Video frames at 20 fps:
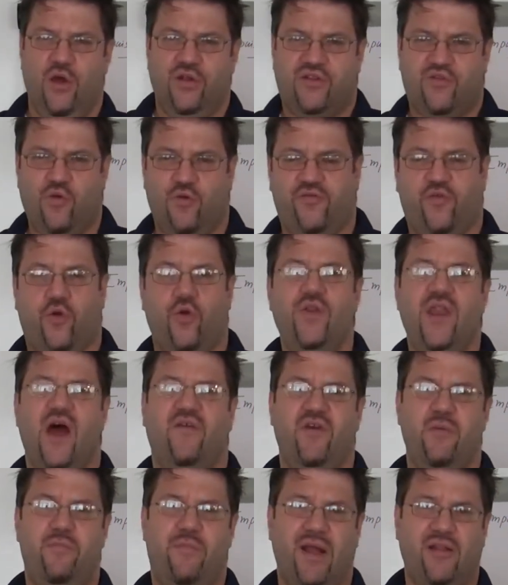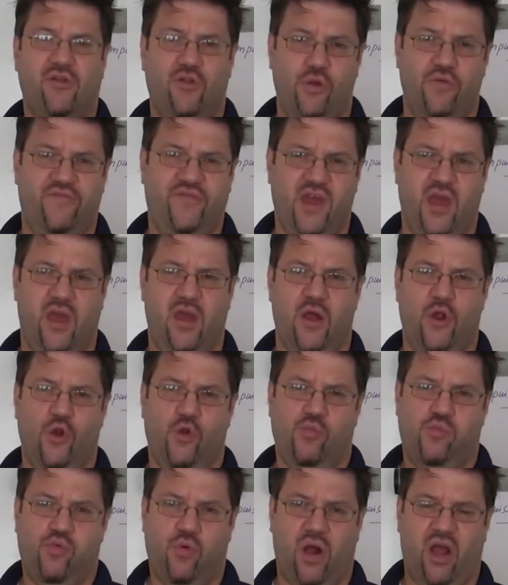sauf qu'eux n'avaient pas de levier
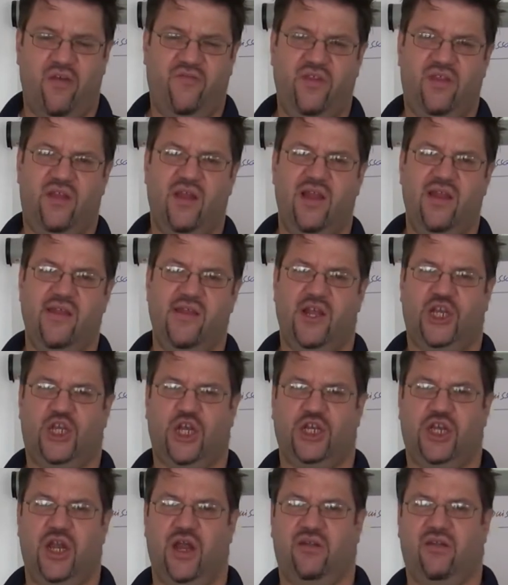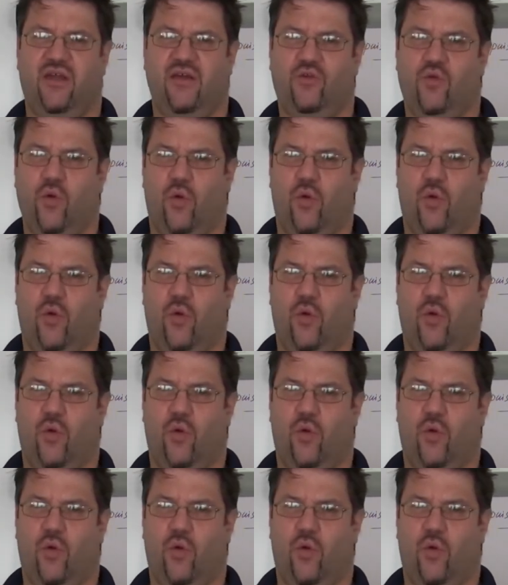pour éviter les décharges électriques.